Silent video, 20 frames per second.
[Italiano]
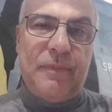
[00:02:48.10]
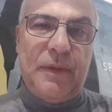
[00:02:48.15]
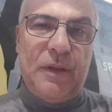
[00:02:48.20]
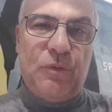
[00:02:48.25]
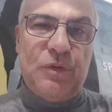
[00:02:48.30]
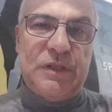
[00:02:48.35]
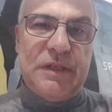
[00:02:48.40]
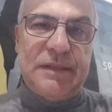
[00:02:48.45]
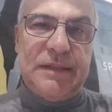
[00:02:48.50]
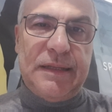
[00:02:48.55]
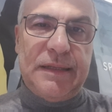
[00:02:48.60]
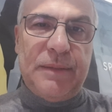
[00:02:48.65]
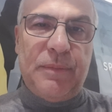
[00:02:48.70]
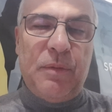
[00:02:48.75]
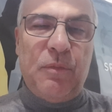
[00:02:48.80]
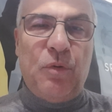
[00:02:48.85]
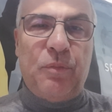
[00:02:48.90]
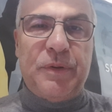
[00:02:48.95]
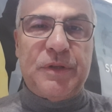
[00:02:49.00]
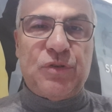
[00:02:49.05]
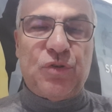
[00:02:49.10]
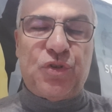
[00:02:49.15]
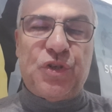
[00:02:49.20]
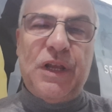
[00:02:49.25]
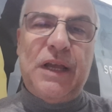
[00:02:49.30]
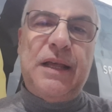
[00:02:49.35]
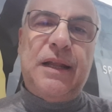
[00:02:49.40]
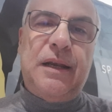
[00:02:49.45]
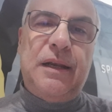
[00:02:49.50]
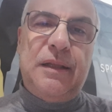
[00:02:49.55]
Quest'estate abbiamo preso
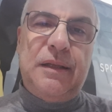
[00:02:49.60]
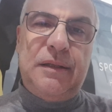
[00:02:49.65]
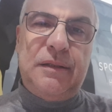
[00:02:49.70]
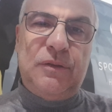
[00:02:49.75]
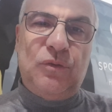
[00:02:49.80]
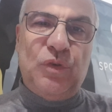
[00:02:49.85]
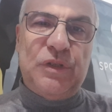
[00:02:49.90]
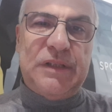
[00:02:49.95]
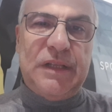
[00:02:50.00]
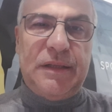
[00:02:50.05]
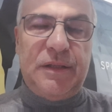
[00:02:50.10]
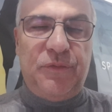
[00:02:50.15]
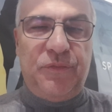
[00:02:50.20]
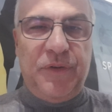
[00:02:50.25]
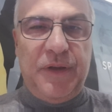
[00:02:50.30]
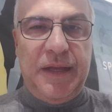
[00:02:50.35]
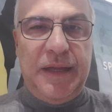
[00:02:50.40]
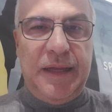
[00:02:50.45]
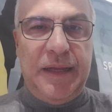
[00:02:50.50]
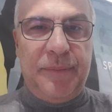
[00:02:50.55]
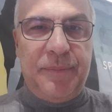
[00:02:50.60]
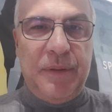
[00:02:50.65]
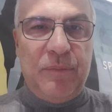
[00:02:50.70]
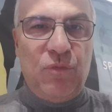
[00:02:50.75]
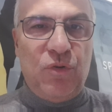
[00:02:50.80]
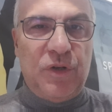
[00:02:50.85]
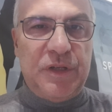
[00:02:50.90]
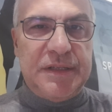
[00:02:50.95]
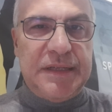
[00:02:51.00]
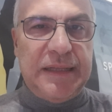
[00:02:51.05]
Charles, due stati fa
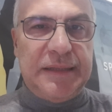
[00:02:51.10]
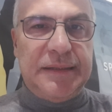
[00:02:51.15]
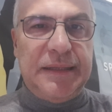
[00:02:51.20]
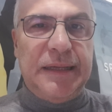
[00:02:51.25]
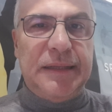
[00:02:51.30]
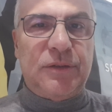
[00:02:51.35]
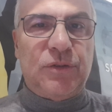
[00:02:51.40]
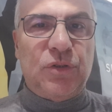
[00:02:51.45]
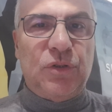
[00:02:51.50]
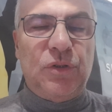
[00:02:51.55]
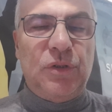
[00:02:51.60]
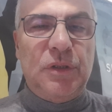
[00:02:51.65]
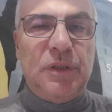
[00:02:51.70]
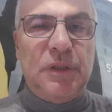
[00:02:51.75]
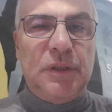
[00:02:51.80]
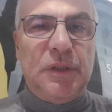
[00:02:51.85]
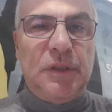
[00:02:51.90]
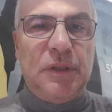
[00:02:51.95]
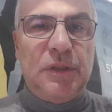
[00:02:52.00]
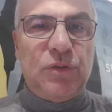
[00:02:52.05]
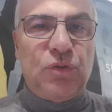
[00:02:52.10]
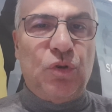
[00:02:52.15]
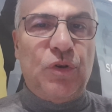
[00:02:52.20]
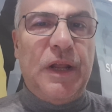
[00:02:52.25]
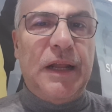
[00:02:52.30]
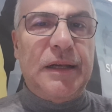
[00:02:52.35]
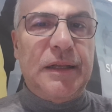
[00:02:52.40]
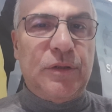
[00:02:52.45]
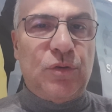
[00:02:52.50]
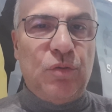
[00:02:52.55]
abbiamo riscattato
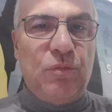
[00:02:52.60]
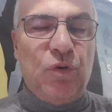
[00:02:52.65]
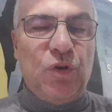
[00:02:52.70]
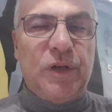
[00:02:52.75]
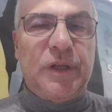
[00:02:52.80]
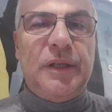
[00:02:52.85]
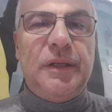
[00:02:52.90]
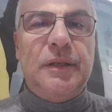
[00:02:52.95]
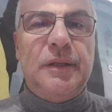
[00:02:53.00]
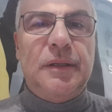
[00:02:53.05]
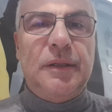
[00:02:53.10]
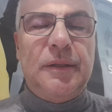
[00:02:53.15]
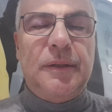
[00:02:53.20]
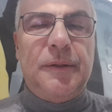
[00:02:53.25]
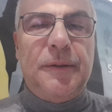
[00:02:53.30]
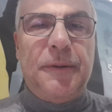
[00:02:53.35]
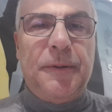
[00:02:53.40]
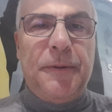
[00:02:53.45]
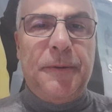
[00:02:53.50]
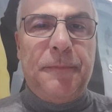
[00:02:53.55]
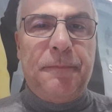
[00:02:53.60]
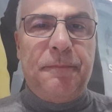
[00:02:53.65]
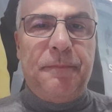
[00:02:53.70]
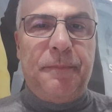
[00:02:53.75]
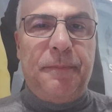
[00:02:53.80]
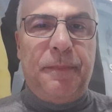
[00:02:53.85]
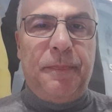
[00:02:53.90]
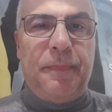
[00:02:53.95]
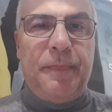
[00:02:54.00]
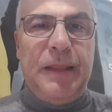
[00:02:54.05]
Tonali e Tomori.
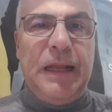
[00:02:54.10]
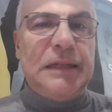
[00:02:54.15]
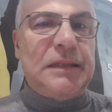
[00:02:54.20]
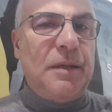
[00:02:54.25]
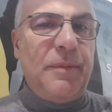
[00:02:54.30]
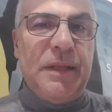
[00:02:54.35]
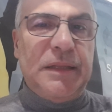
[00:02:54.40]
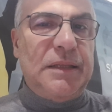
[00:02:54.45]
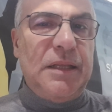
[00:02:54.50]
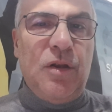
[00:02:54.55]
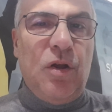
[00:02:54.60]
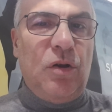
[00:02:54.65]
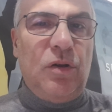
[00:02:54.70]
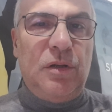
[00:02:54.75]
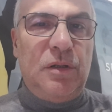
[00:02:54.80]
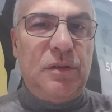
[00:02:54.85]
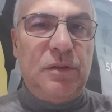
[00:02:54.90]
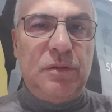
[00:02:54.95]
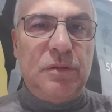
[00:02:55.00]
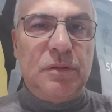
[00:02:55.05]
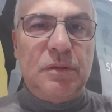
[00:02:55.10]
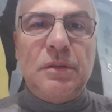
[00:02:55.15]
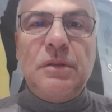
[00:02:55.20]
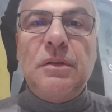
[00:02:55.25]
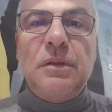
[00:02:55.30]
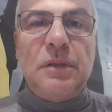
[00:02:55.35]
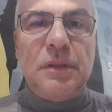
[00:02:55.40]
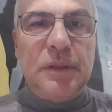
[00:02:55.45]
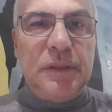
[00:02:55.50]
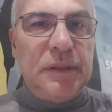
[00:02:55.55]
Altrimenti no,
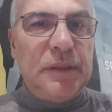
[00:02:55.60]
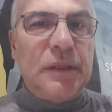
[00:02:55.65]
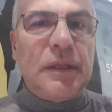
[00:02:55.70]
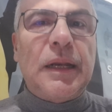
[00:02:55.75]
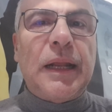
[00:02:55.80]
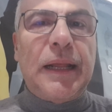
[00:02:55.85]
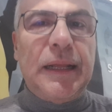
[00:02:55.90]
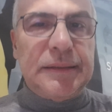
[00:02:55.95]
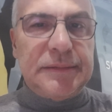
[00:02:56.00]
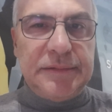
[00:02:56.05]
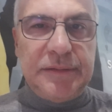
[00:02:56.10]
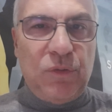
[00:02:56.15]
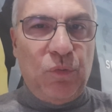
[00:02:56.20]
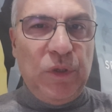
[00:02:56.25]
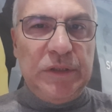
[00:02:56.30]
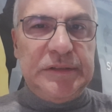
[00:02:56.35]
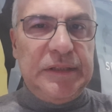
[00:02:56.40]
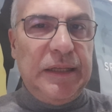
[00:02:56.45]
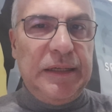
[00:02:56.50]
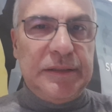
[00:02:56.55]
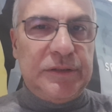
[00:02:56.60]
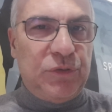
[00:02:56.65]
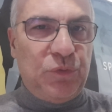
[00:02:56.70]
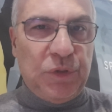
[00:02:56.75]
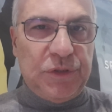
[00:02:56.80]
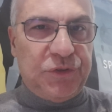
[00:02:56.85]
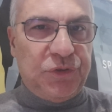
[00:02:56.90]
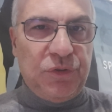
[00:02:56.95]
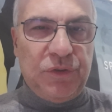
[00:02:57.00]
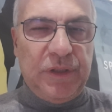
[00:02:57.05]
eh, ragazzi, questa è la
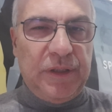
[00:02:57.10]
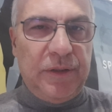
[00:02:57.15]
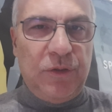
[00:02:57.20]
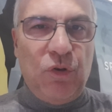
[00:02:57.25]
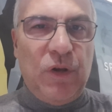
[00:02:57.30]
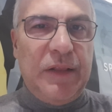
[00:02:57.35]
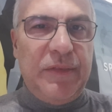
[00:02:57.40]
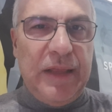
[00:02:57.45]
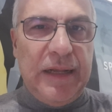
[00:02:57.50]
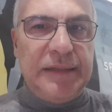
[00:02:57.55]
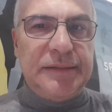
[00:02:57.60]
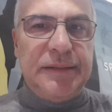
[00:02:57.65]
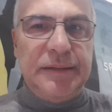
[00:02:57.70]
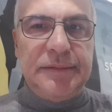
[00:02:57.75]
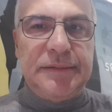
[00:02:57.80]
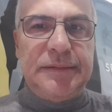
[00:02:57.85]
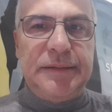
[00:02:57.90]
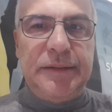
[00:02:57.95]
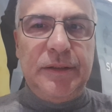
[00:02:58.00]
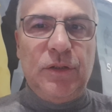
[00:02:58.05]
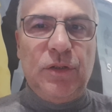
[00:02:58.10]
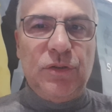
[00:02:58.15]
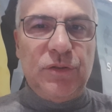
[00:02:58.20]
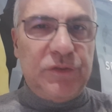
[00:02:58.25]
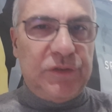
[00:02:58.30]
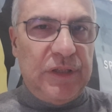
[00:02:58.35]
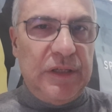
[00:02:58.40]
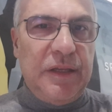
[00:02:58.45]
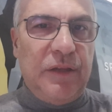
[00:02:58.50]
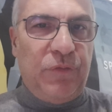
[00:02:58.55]
situazione. Non andare a San Siro
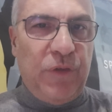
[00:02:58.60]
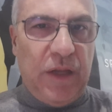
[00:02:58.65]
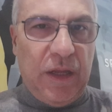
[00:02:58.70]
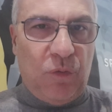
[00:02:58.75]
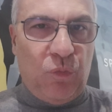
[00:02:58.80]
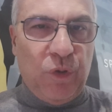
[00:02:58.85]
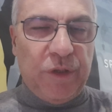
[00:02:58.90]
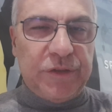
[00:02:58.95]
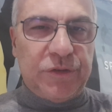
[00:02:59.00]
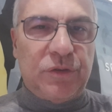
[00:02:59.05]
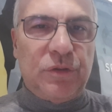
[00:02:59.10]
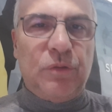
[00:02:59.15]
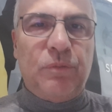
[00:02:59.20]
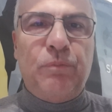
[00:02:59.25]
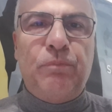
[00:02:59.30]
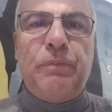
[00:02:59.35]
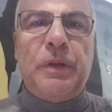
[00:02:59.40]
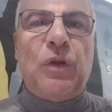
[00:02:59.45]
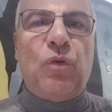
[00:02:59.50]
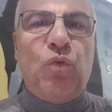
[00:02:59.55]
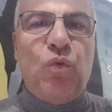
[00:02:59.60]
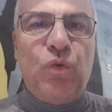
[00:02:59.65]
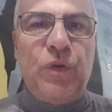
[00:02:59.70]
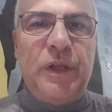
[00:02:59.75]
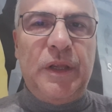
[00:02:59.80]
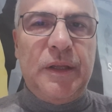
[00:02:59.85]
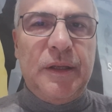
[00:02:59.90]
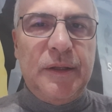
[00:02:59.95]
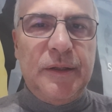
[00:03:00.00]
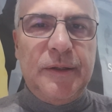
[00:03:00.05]
significa questo, per
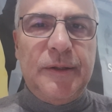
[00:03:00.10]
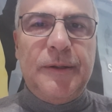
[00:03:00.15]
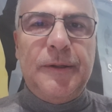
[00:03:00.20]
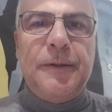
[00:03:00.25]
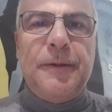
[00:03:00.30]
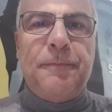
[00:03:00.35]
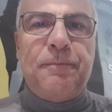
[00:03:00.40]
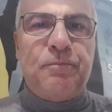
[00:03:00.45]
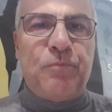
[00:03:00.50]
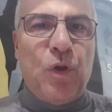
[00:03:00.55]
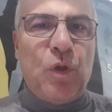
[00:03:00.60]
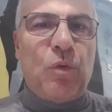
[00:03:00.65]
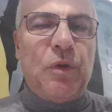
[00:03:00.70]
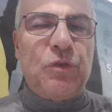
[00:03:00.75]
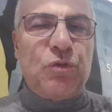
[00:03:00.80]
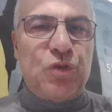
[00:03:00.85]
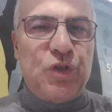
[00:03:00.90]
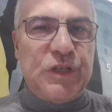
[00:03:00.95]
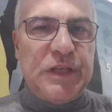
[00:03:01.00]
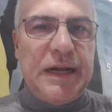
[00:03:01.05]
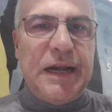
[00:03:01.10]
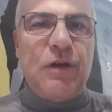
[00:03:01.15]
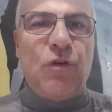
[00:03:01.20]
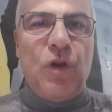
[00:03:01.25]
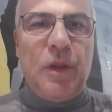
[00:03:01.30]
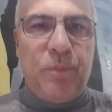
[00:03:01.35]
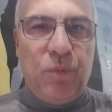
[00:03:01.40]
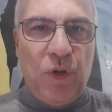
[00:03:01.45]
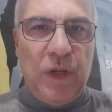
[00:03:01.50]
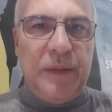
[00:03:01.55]
cui poi quando ci saranno
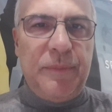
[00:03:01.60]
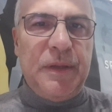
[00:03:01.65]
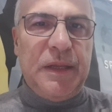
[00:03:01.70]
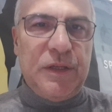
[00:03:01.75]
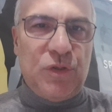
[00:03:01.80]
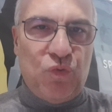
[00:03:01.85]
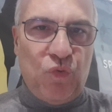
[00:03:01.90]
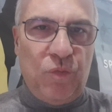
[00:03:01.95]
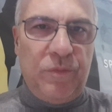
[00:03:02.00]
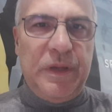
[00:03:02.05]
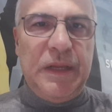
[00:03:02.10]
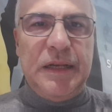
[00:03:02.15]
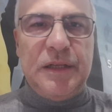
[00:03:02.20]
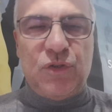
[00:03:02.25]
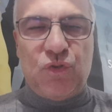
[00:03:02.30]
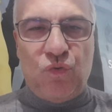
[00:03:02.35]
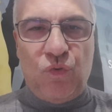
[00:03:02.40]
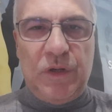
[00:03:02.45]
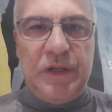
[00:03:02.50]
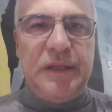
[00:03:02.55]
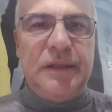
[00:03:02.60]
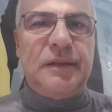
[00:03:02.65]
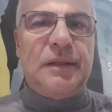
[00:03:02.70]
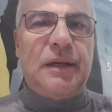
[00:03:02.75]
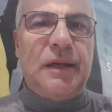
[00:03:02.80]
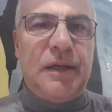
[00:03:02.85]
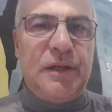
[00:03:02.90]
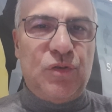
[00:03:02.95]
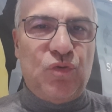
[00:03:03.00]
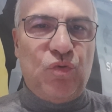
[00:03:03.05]
le polemiche sul Milan,
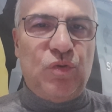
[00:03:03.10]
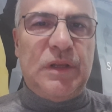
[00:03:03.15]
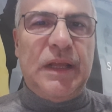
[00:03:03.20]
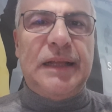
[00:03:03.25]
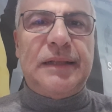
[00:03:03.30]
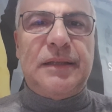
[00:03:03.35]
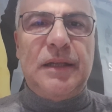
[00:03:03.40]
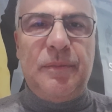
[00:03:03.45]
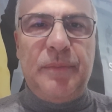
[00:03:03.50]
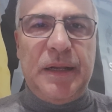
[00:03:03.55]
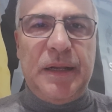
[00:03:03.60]
sull'Inter, i risultati, il